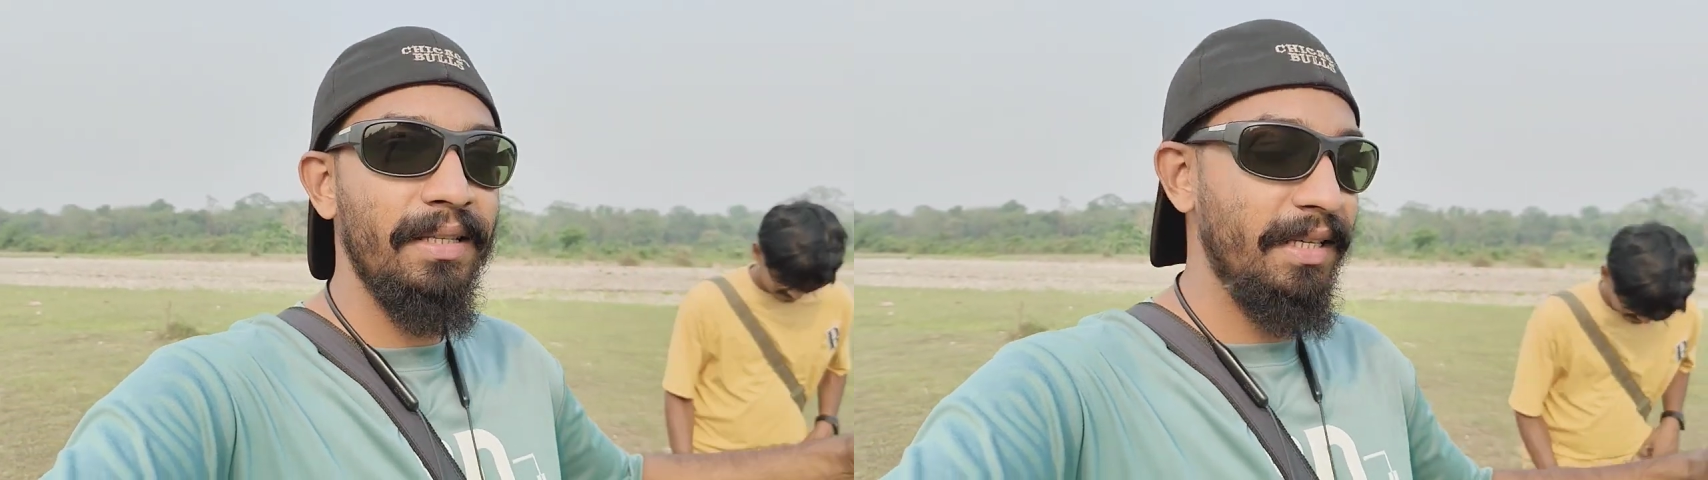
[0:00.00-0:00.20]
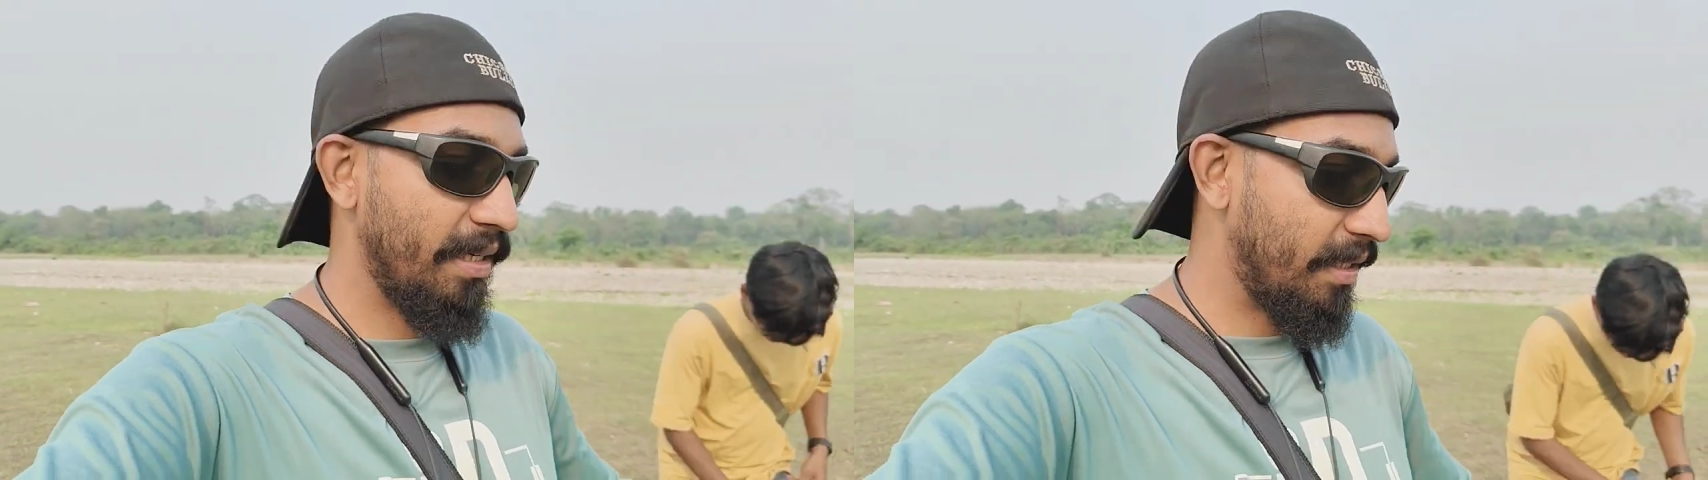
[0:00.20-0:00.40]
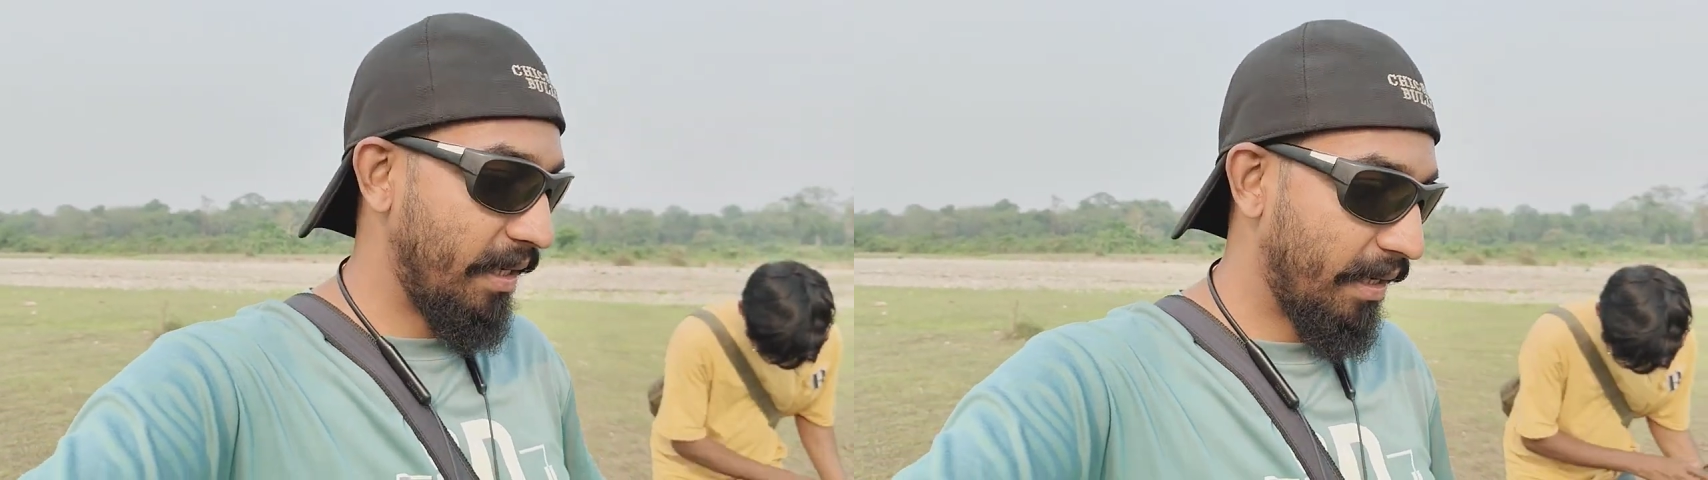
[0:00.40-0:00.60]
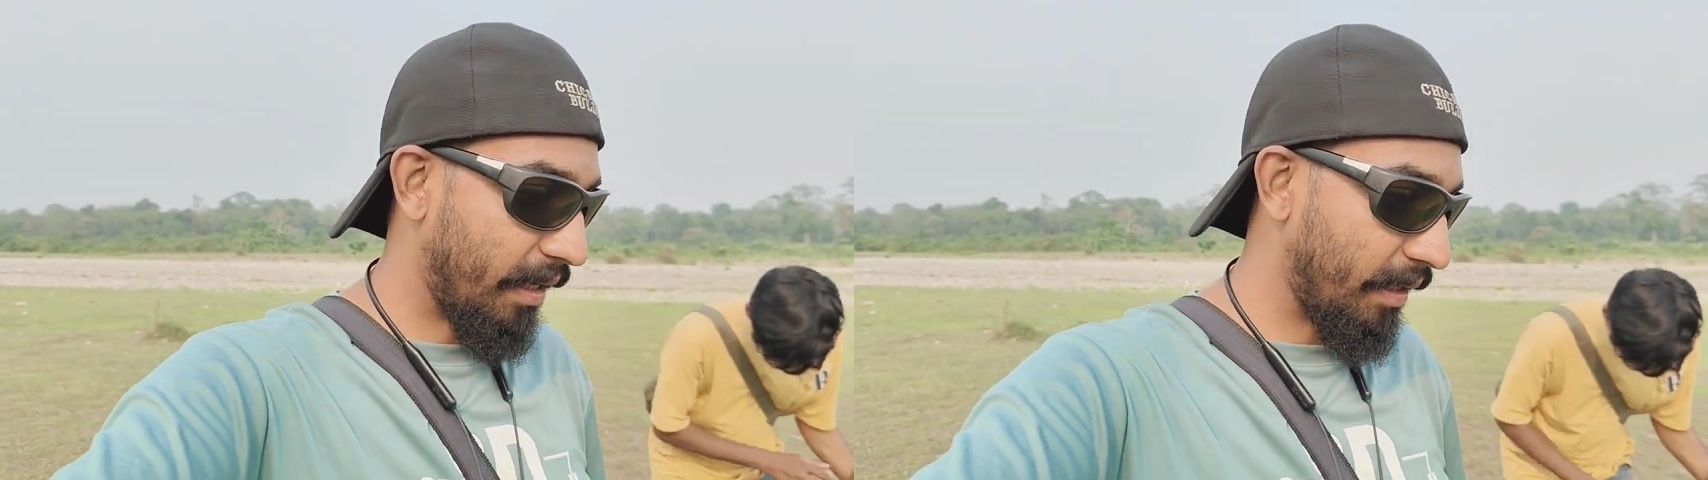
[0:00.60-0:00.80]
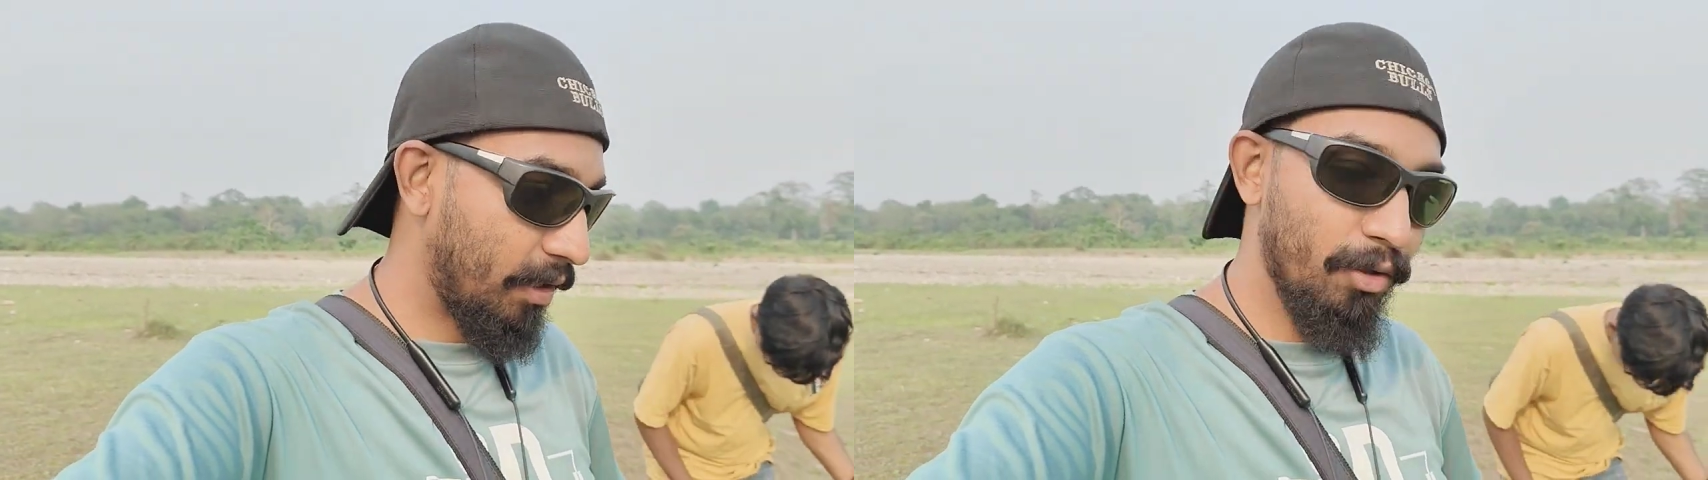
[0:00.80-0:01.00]
মাঝে এসে
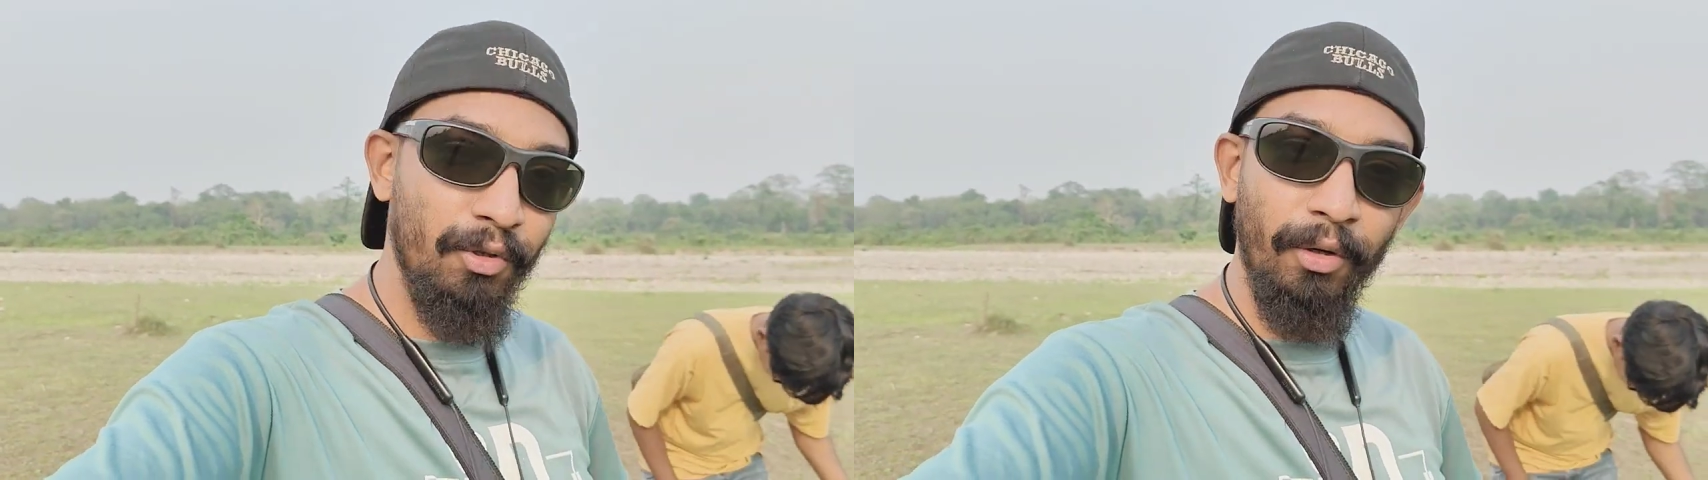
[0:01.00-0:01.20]
এখানে তো